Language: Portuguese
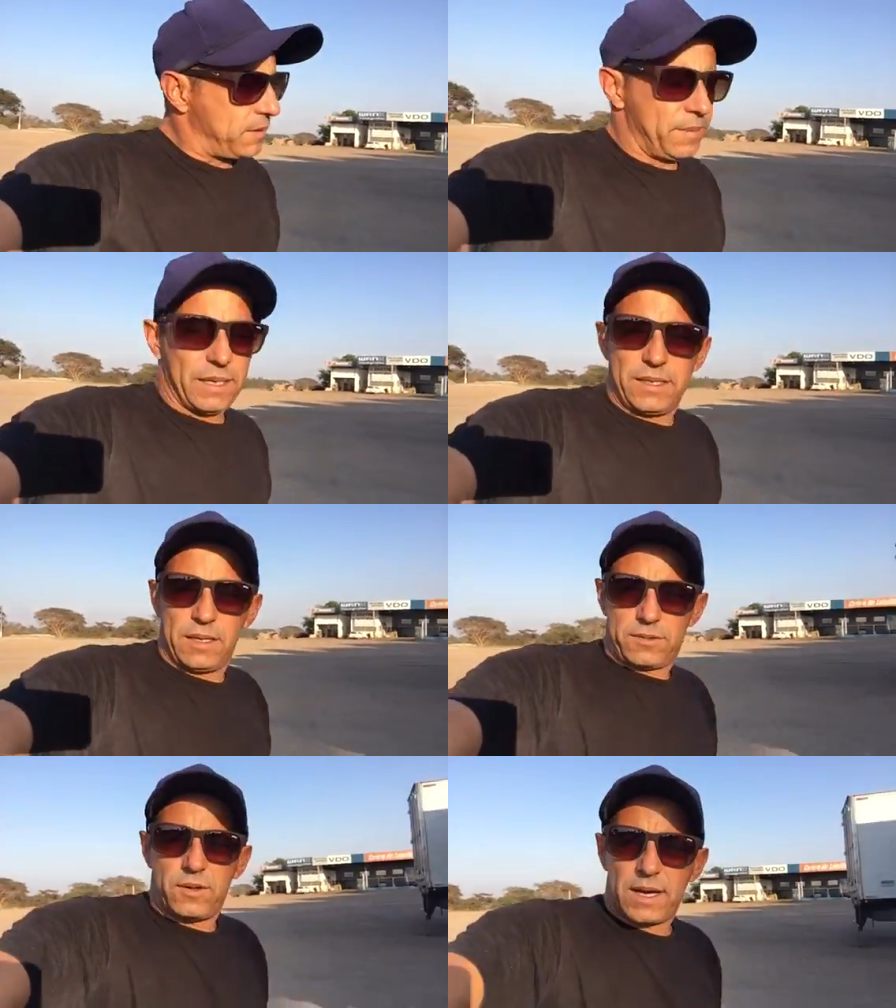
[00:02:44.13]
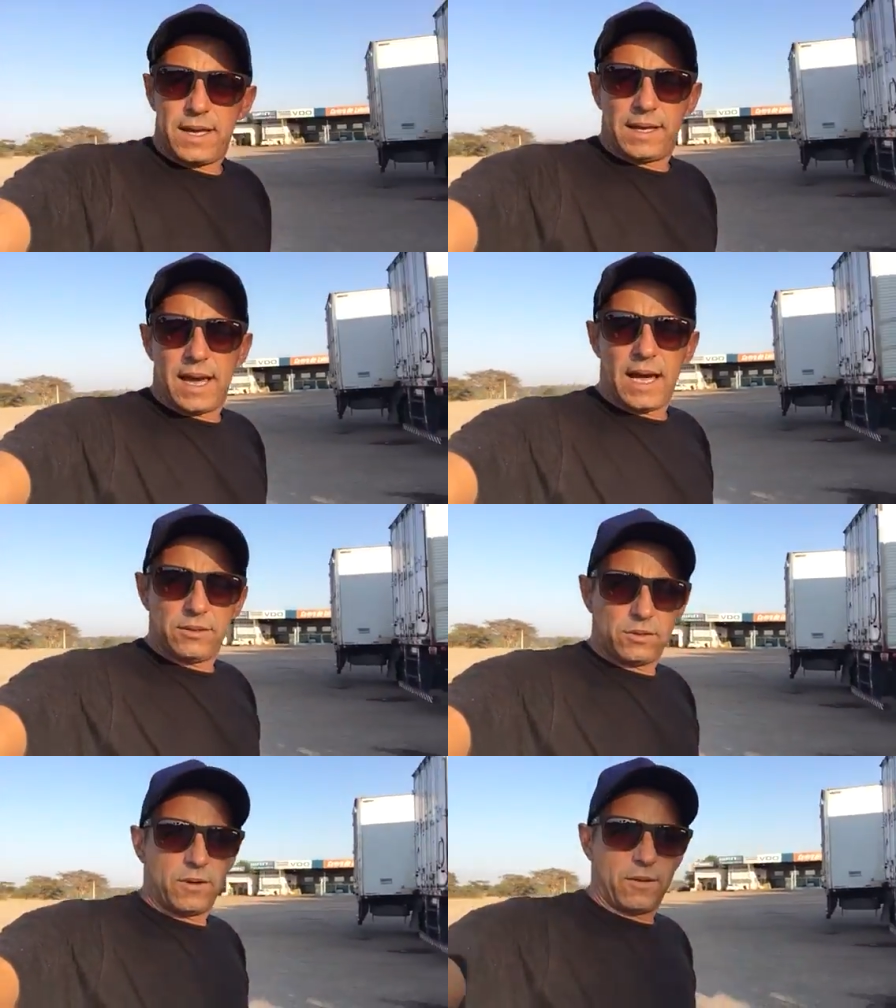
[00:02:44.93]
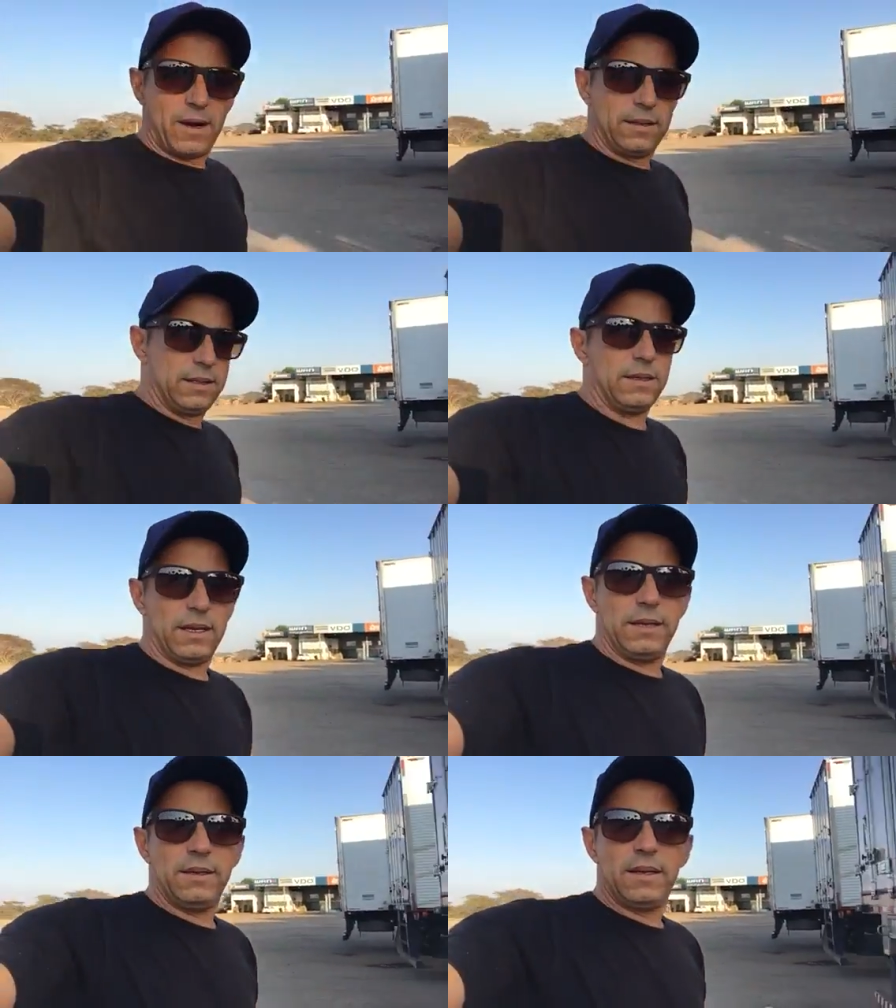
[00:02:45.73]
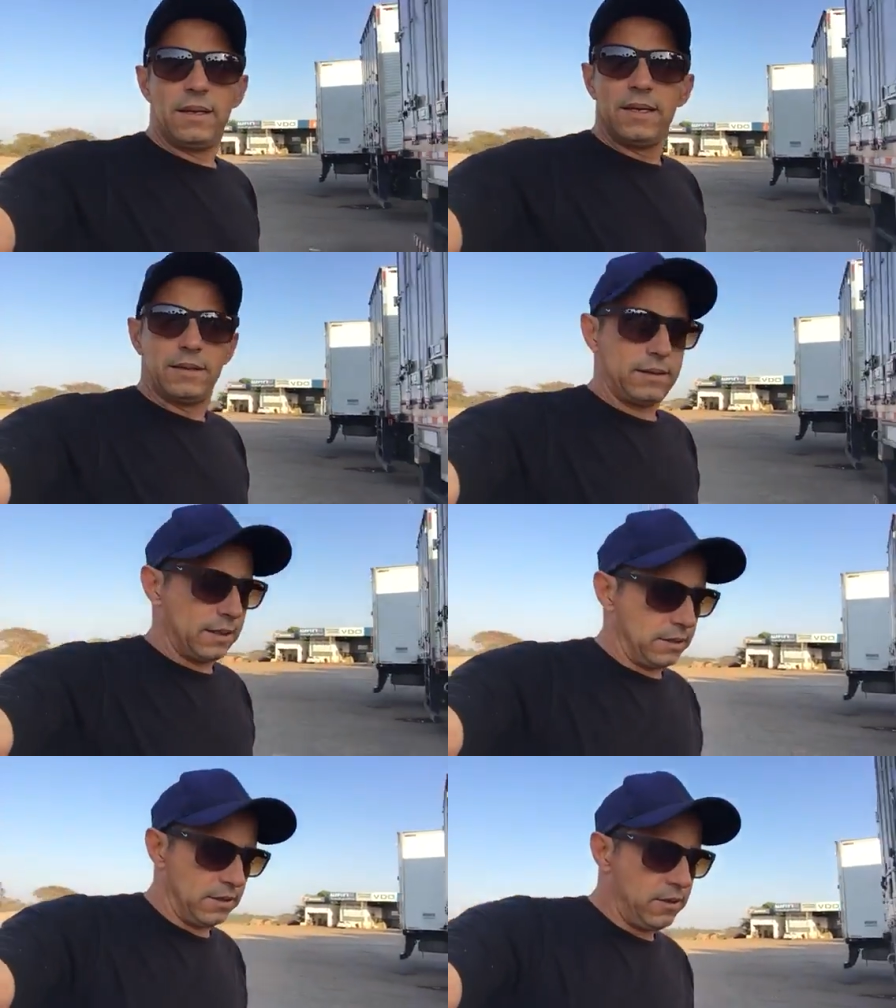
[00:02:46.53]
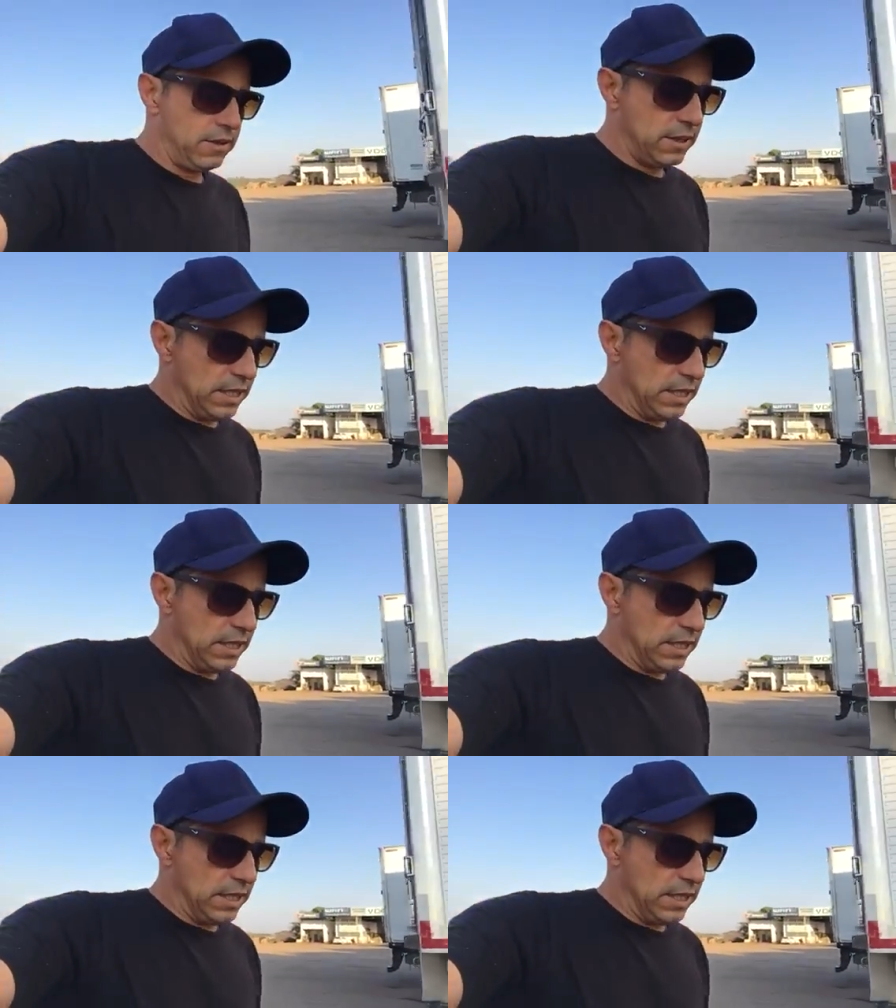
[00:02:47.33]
Então aqui, ó. Tô carregado, tô aguardando aí, entendeu?